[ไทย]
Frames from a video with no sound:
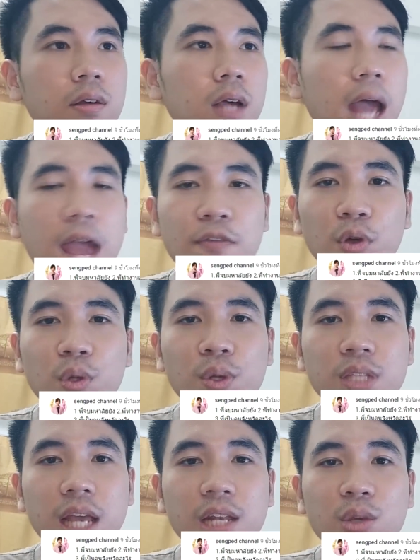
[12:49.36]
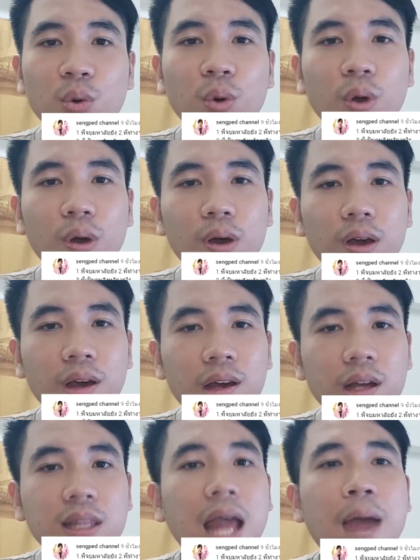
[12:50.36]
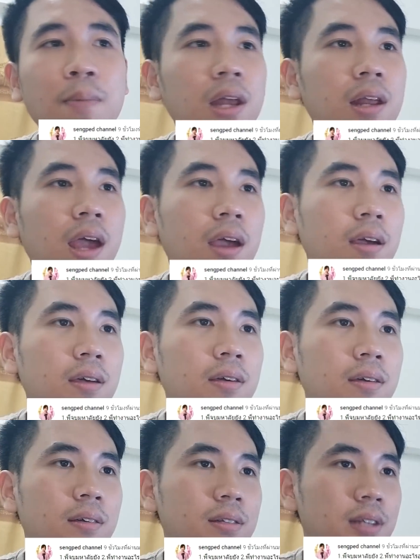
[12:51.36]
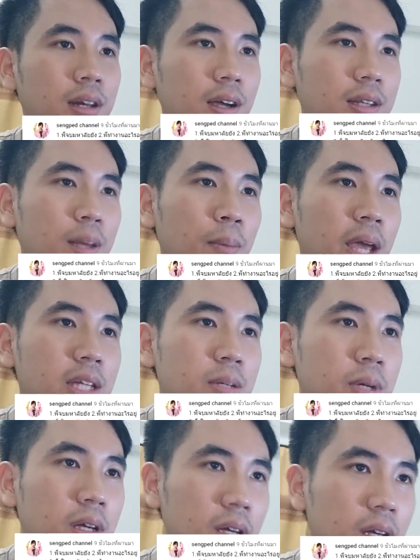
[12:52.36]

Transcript: ขายโฟโต้เซตอยู่ ก็ตามไปเรื่อยออจะเลิกทำไมใช่ไหม